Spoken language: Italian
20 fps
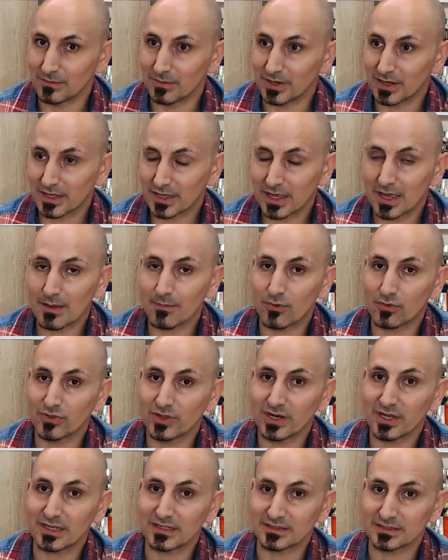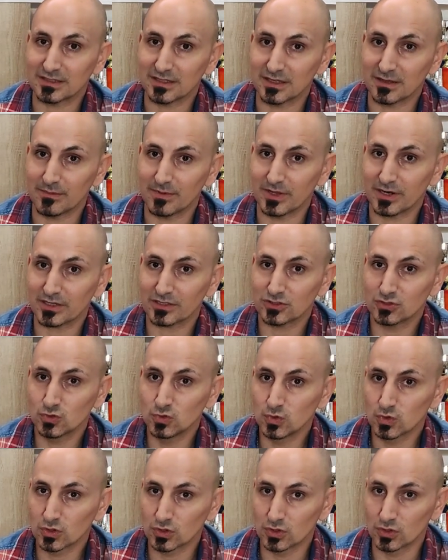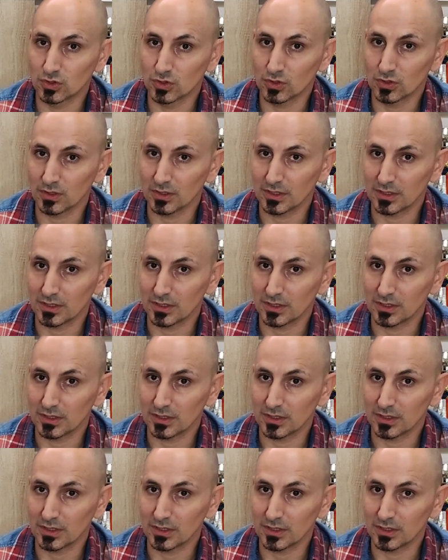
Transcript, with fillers: perché potreste per assurdo